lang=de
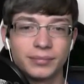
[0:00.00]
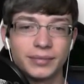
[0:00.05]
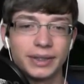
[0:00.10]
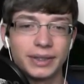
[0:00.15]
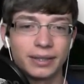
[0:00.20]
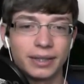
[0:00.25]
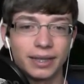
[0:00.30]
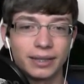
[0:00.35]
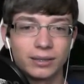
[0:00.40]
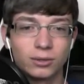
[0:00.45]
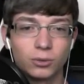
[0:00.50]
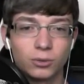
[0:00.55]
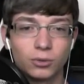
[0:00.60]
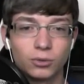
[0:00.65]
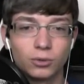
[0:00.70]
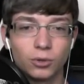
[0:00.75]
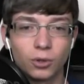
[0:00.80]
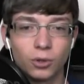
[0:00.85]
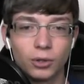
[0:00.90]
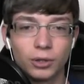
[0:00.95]
nicht gerade so
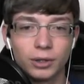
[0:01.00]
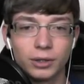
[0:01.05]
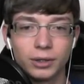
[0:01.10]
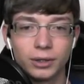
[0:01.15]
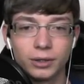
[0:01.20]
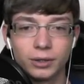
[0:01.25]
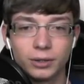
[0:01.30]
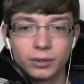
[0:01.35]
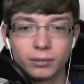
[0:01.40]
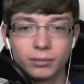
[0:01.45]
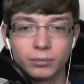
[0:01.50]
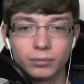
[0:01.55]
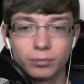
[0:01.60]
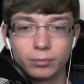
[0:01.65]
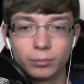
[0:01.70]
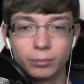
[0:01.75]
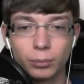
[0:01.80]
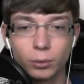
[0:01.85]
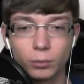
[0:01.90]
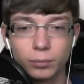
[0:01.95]
toll ist.
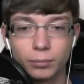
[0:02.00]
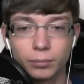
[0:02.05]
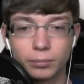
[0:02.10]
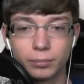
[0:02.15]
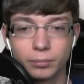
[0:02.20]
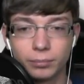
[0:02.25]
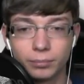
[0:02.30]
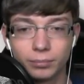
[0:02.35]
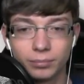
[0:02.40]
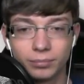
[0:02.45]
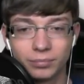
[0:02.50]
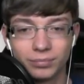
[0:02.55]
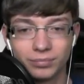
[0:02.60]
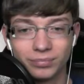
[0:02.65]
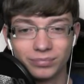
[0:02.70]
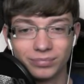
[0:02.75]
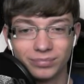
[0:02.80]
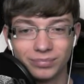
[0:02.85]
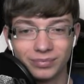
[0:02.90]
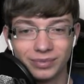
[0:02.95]
Bumm.
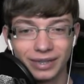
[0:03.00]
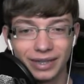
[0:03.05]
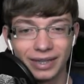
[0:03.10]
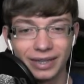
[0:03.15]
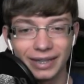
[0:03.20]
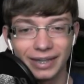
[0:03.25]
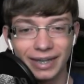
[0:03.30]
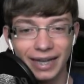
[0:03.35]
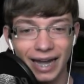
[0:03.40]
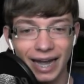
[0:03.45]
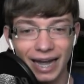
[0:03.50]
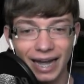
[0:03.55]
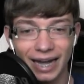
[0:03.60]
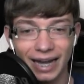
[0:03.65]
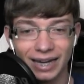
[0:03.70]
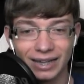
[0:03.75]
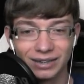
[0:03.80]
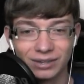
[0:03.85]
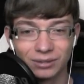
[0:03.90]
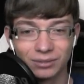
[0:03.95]

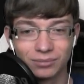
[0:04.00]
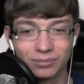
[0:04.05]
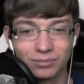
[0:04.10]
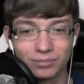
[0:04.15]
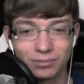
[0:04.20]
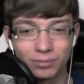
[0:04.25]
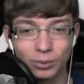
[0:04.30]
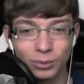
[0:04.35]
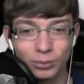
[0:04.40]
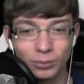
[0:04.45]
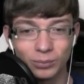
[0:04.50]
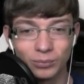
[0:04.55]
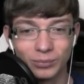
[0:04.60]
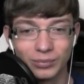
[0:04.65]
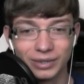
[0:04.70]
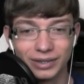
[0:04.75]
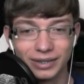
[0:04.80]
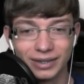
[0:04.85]
Ja. Bumm.